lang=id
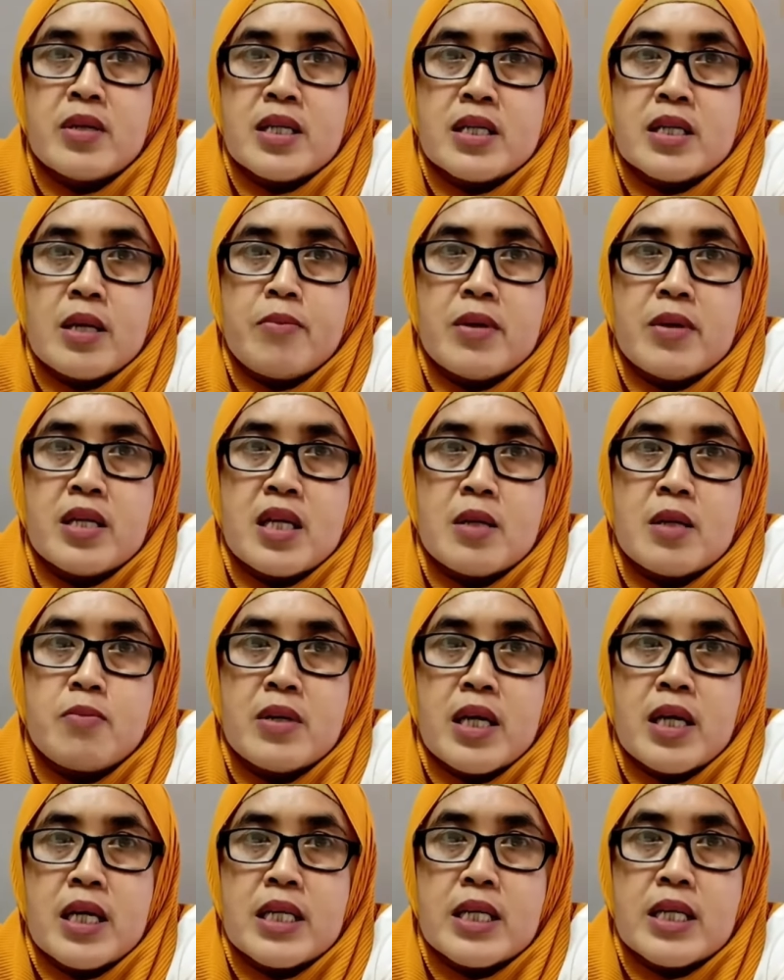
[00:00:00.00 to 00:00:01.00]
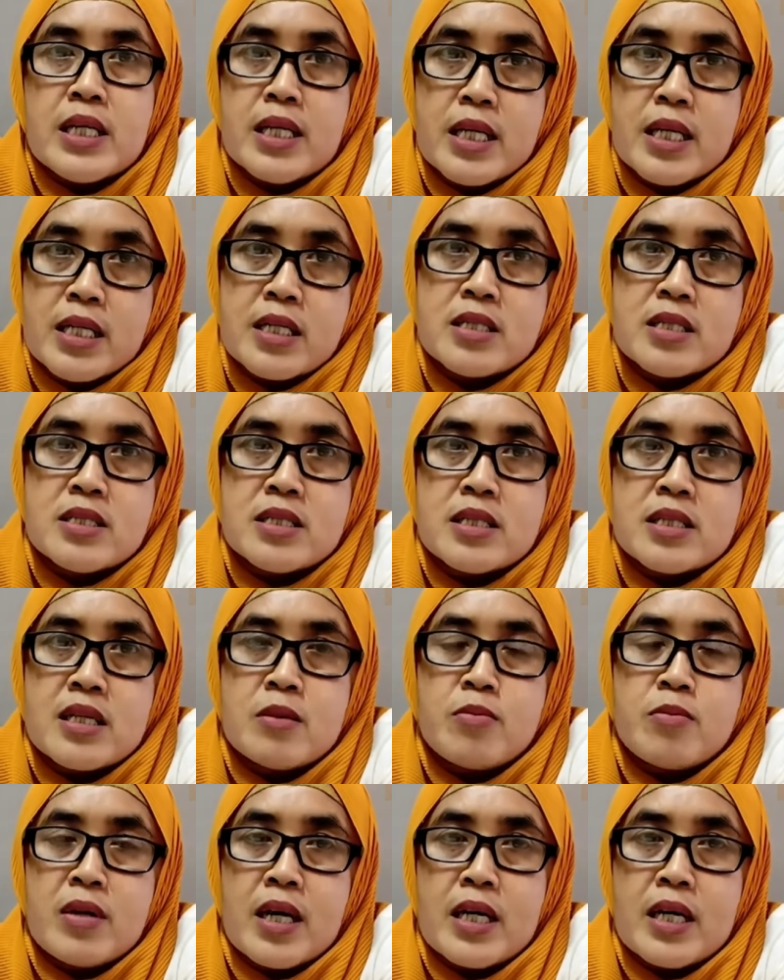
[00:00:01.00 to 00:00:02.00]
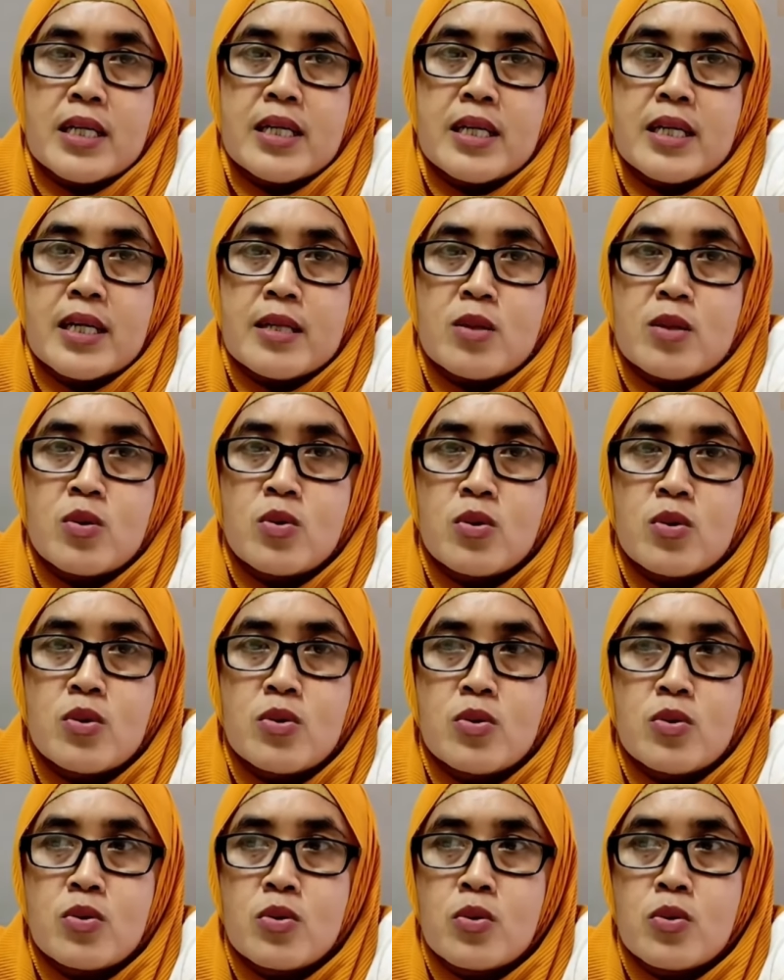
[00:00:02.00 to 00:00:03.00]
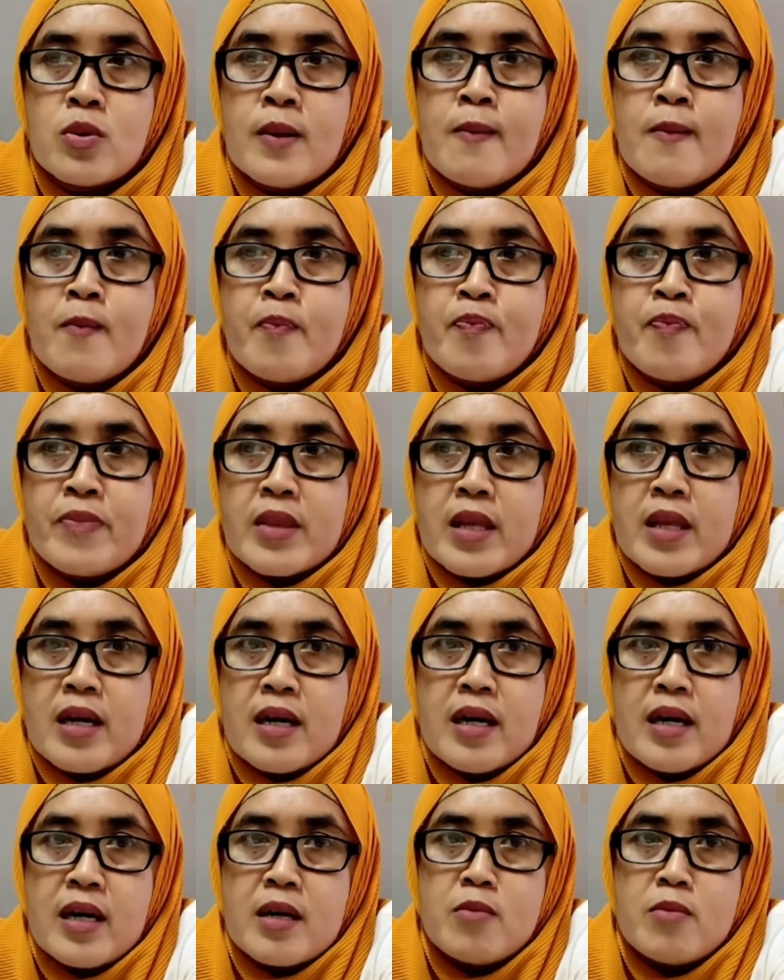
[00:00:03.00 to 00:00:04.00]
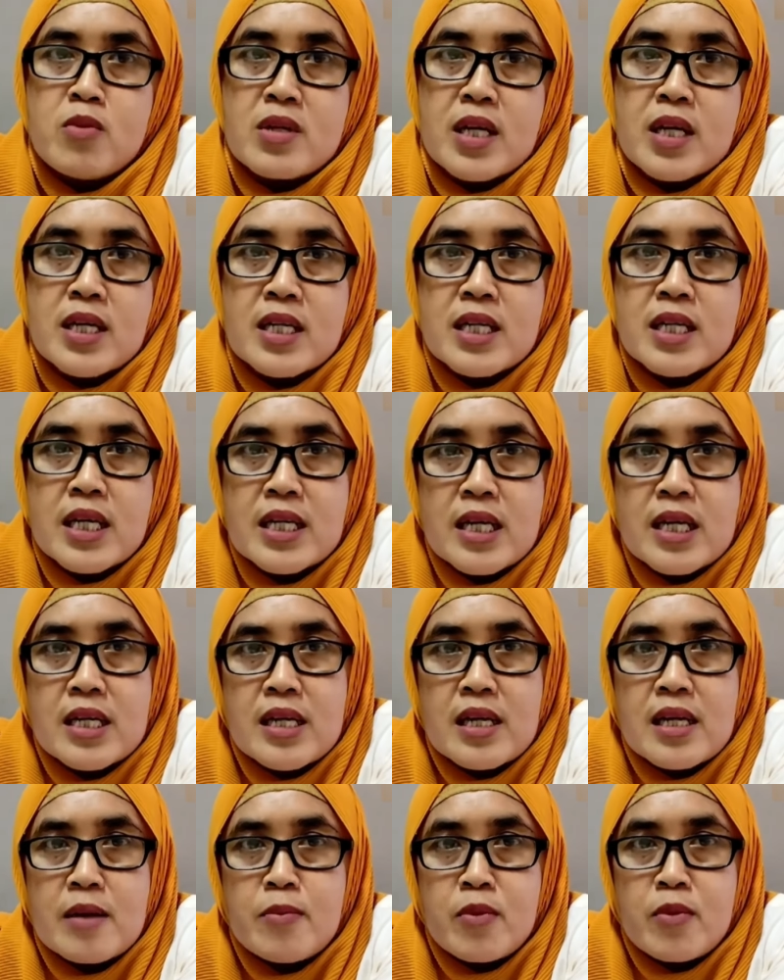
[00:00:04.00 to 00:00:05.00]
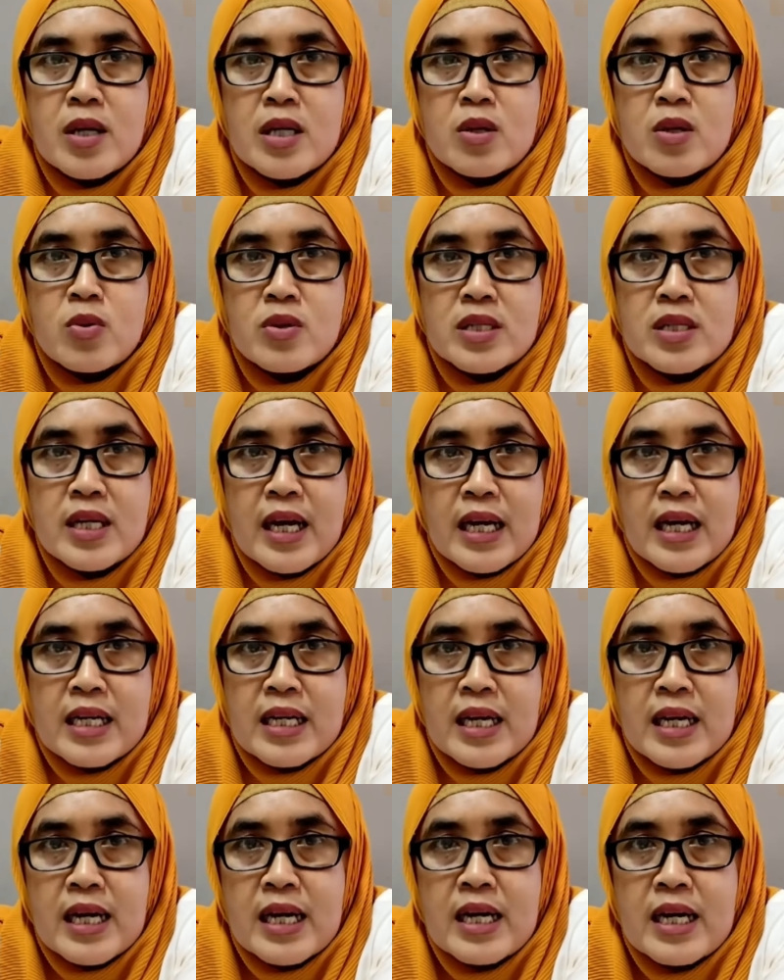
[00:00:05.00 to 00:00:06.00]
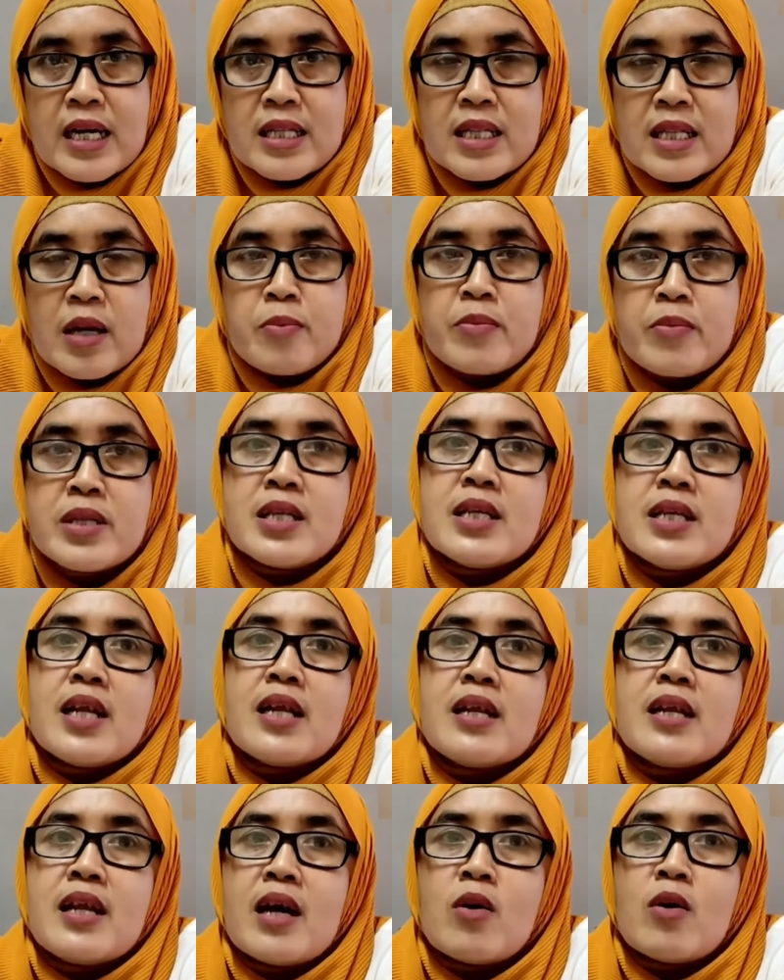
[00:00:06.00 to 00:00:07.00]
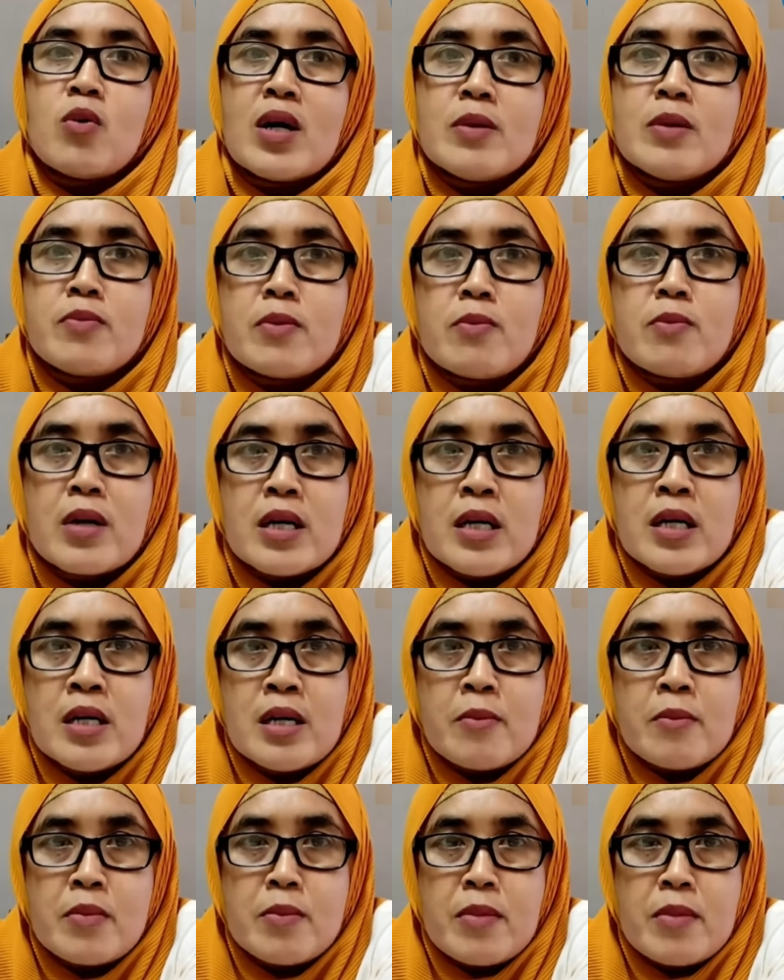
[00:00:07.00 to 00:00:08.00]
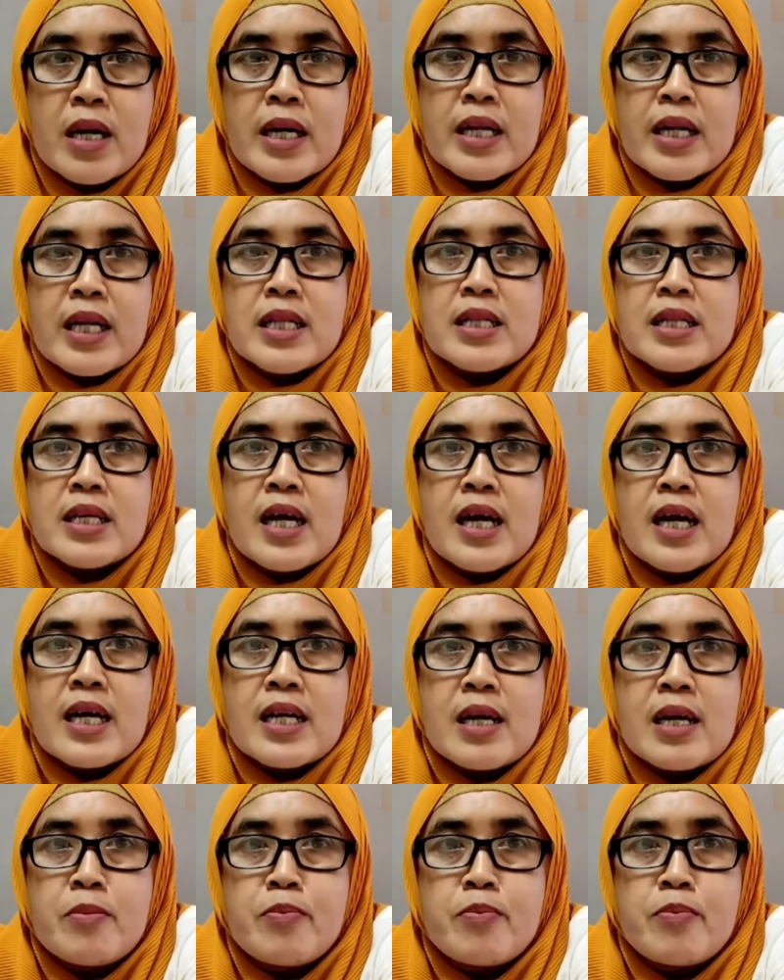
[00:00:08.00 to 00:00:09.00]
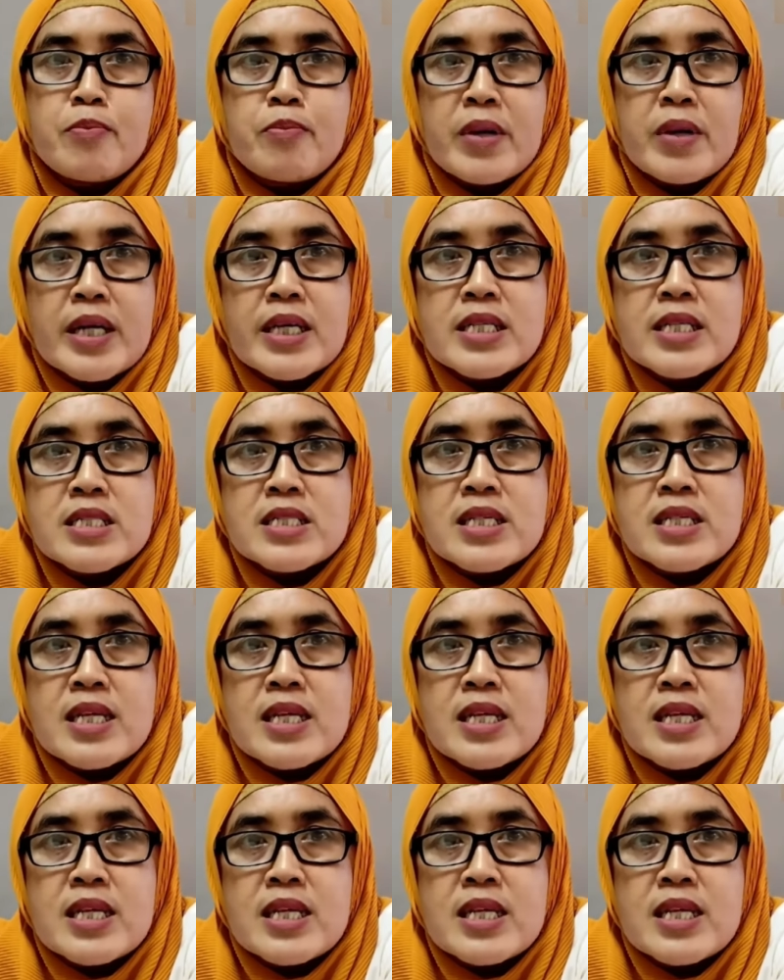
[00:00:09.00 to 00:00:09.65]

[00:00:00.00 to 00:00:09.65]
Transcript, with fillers: penetapan dari pengadilan izin dari pengadilan dulu hmm. nah kemudian ini kan ada laporan Rudiana tapi tidak dilakukan pem pemanggilan terhadap Peggy